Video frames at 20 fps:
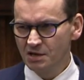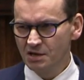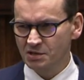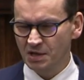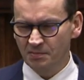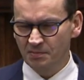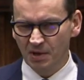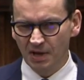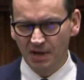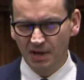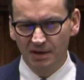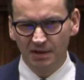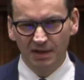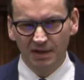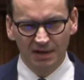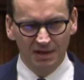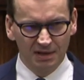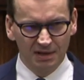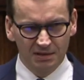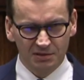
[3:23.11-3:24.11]
żeby
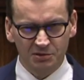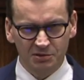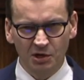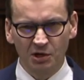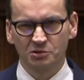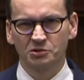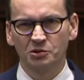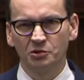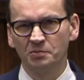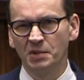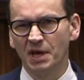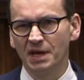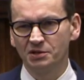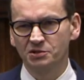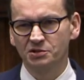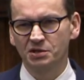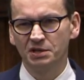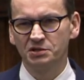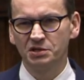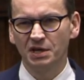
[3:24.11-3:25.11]

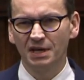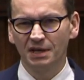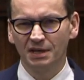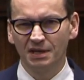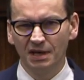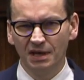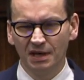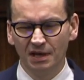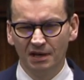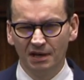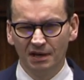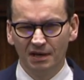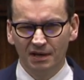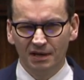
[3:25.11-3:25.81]
zrozumieć, że dzięki